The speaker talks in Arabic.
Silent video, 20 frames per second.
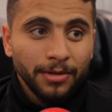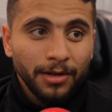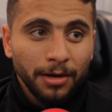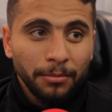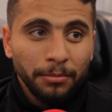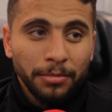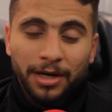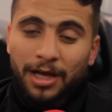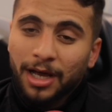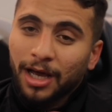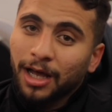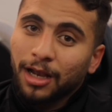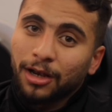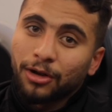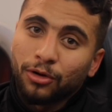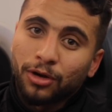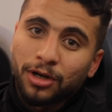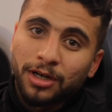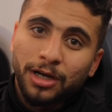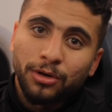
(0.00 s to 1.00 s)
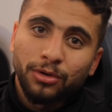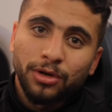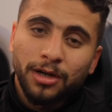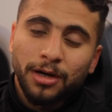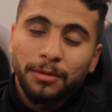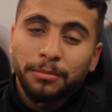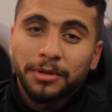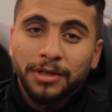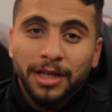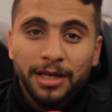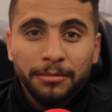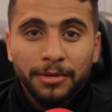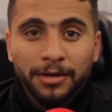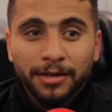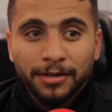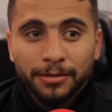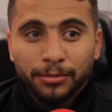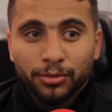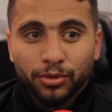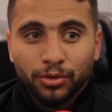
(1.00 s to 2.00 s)
ربنا يخليه لنا ويا رب دايما
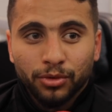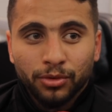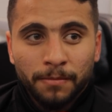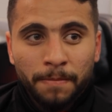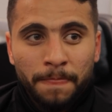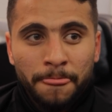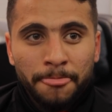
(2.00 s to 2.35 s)
يبقوا